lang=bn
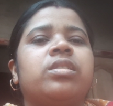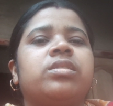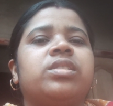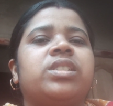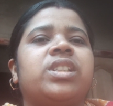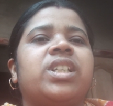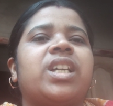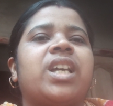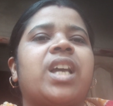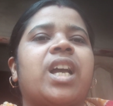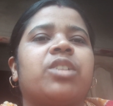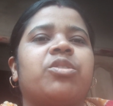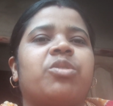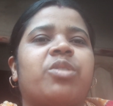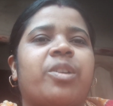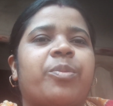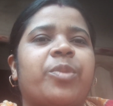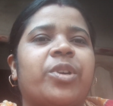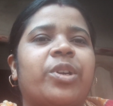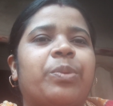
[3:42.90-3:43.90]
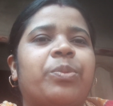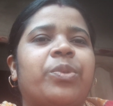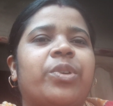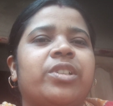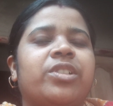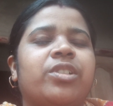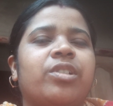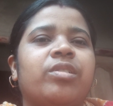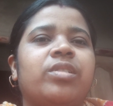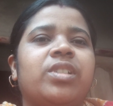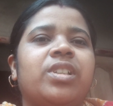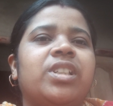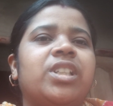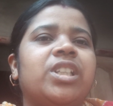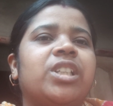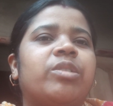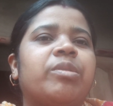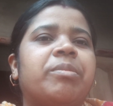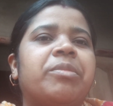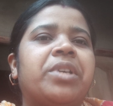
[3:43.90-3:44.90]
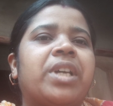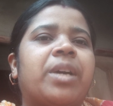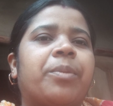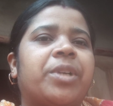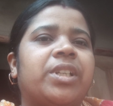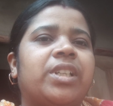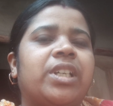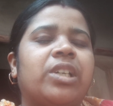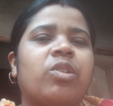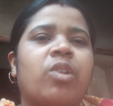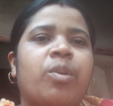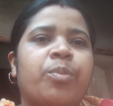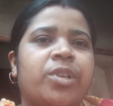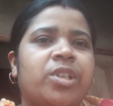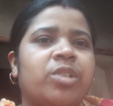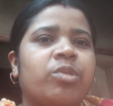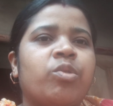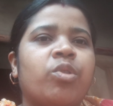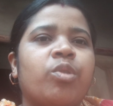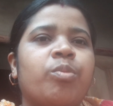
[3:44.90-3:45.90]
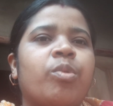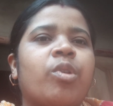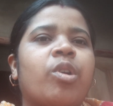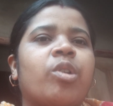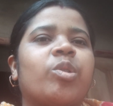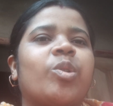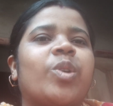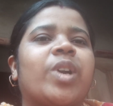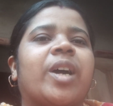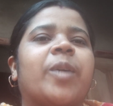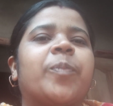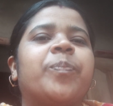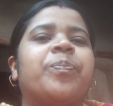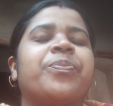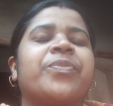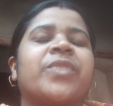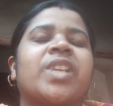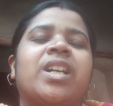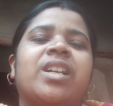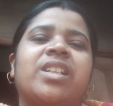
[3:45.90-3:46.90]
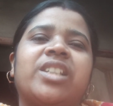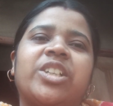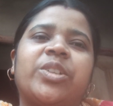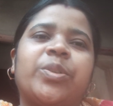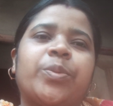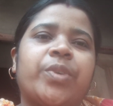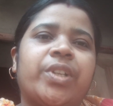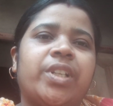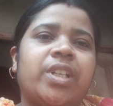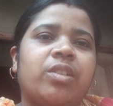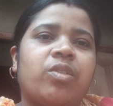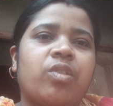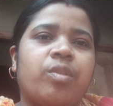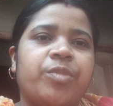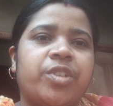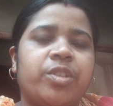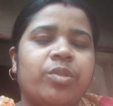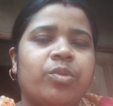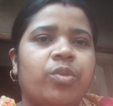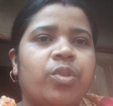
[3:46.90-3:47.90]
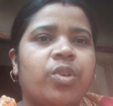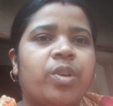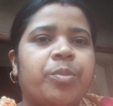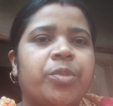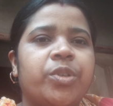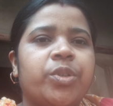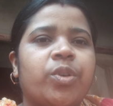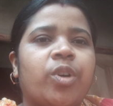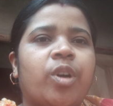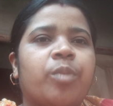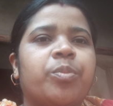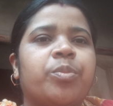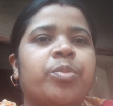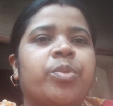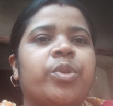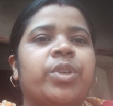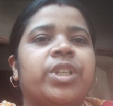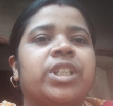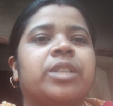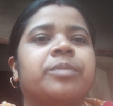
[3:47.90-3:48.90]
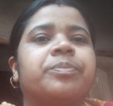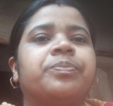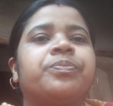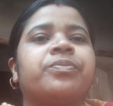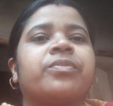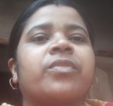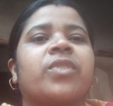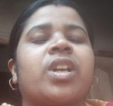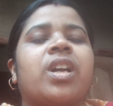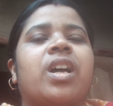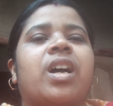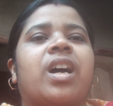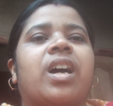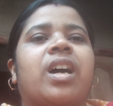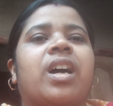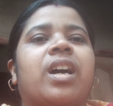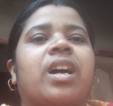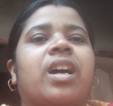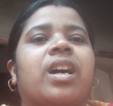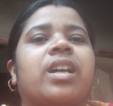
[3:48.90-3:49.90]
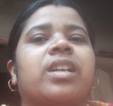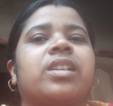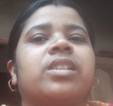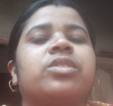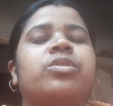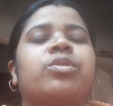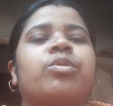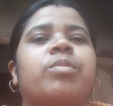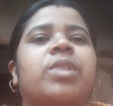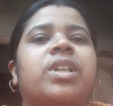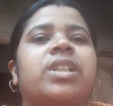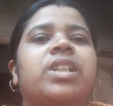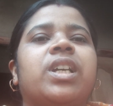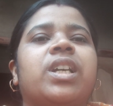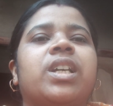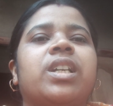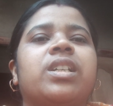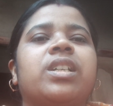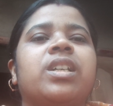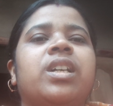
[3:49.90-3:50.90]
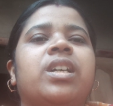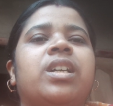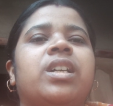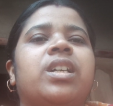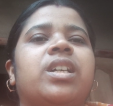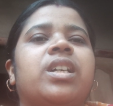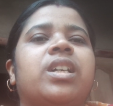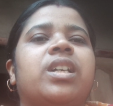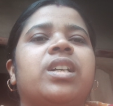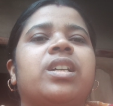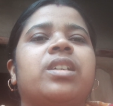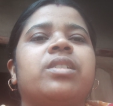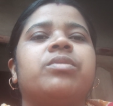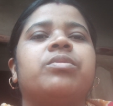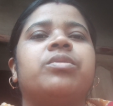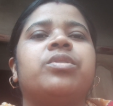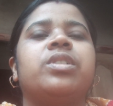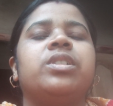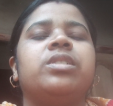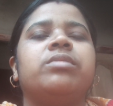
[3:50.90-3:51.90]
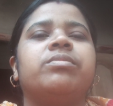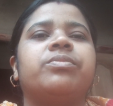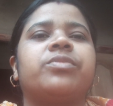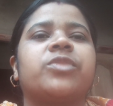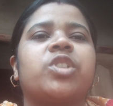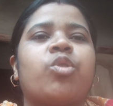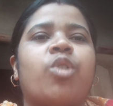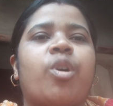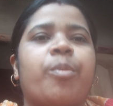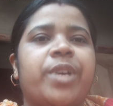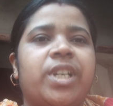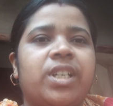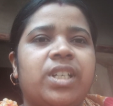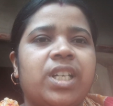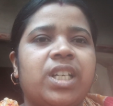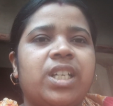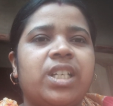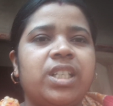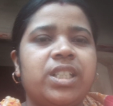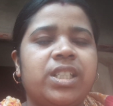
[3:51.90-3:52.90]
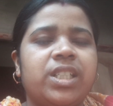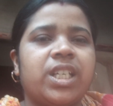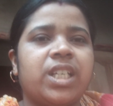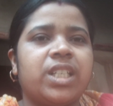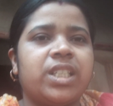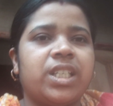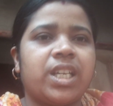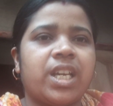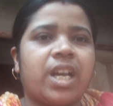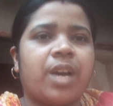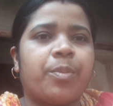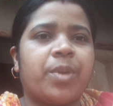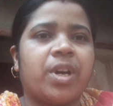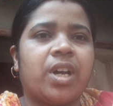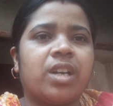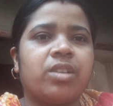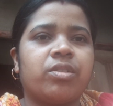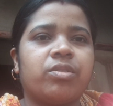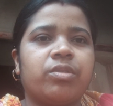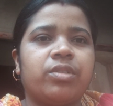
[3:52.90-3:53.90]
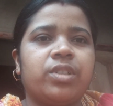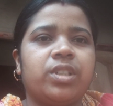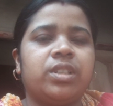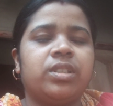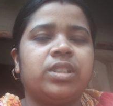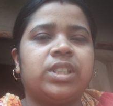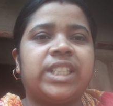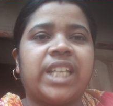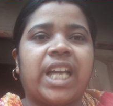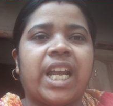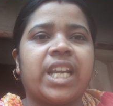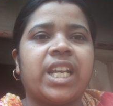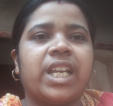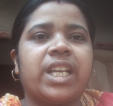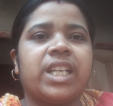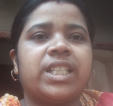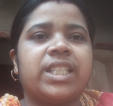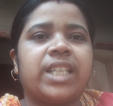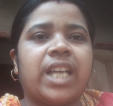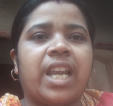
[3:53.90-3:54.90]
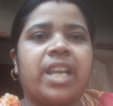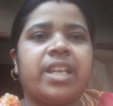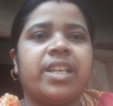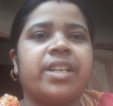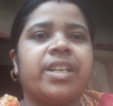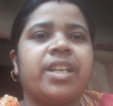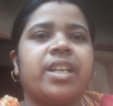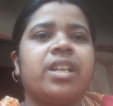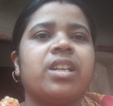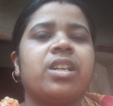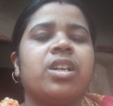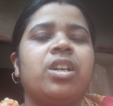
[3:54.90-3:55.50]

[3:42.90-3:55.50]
যে একজন আমাকে বলেছিল দিদি তুমি আমাদের কমেন্টগুলো পড়ো না তাই তোমাদের কমেন্টগুলো আমি সব পড়ি আর তোমাদের ওই কমেন্টের নিচে যে আমার ওই চ্যানেল চ্যানেলের